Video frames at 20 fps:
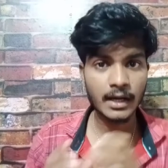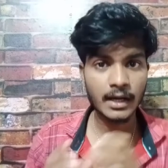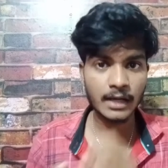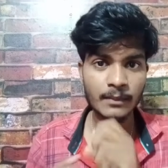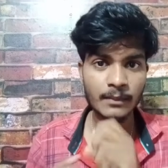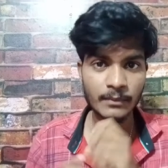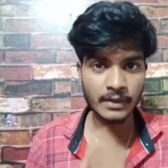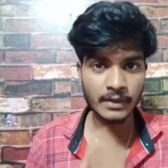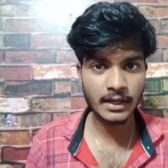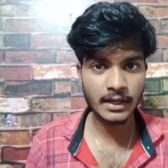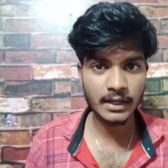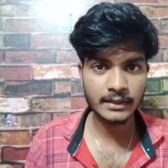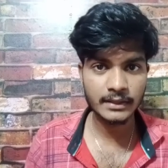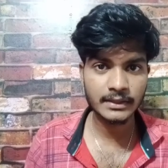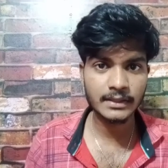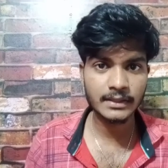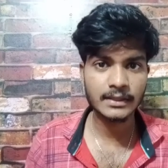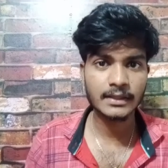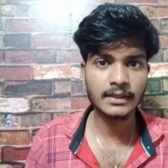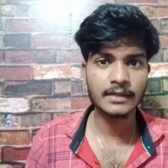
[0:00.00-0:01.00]
ஆரம்ப
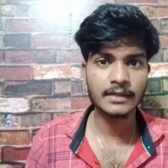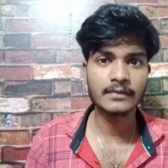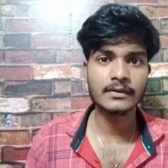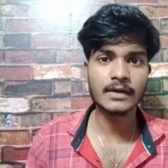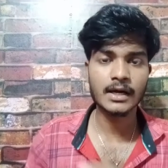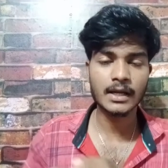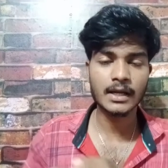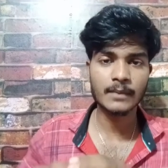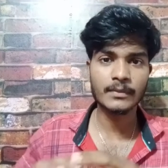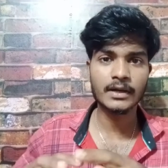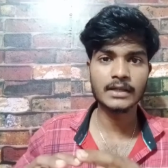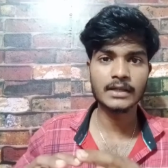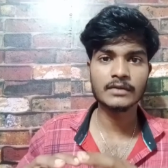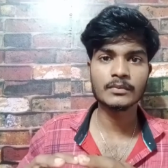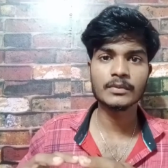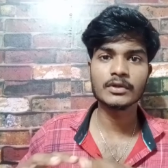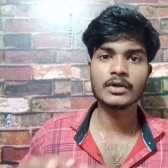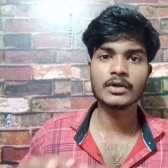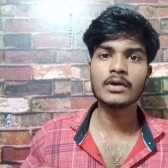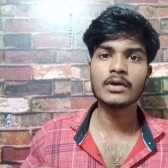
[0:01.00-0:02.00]
காலத்தில் அதாவது ஆரம்ப
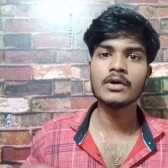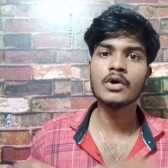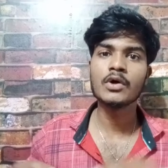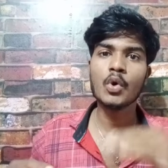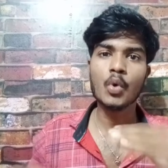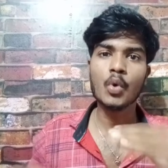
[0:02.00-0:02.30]
காலத்தில் பார்த்தோம்னா